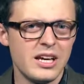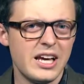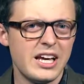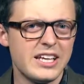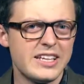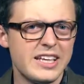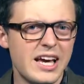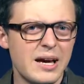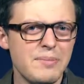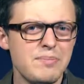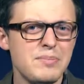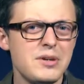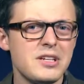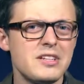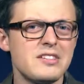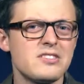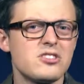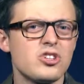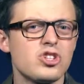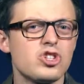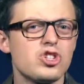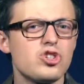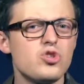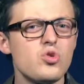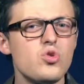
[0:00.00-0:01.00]
ich habe mir
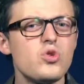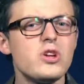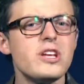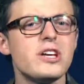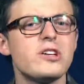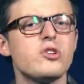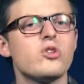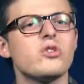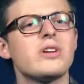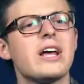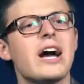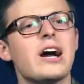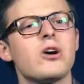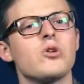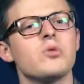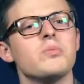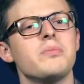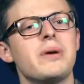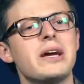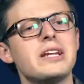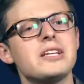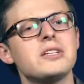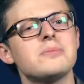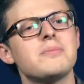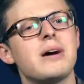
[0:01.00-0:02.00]
diese Studien und
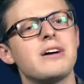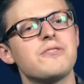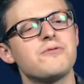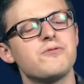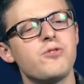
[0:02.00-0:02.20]
Argumente mal